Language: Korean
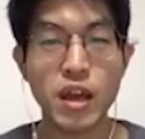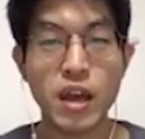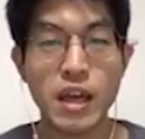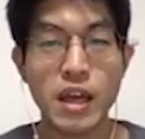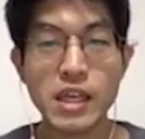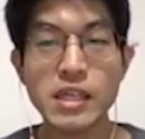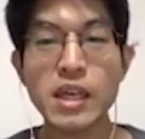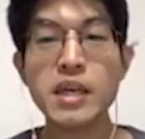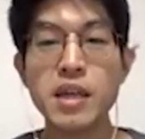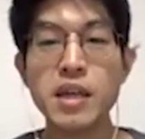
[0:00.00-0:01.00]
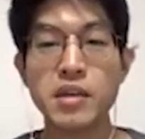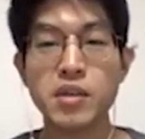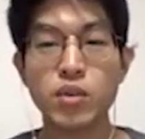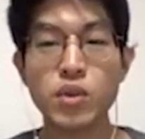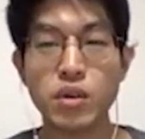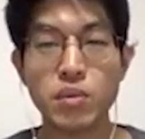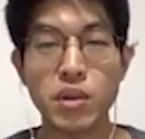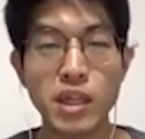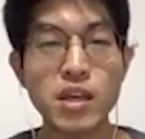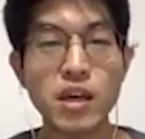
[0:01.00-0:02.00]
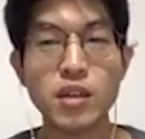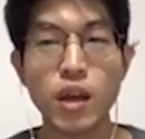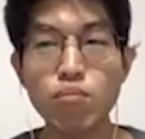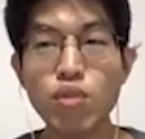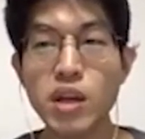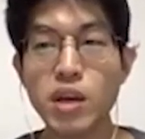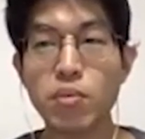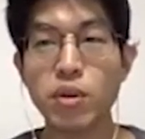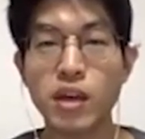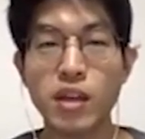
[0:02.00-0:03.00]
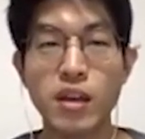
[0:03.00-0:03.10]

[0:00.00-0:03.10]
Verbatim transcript: 이 사이사이에서도 지금 링크가 전무하다 보니까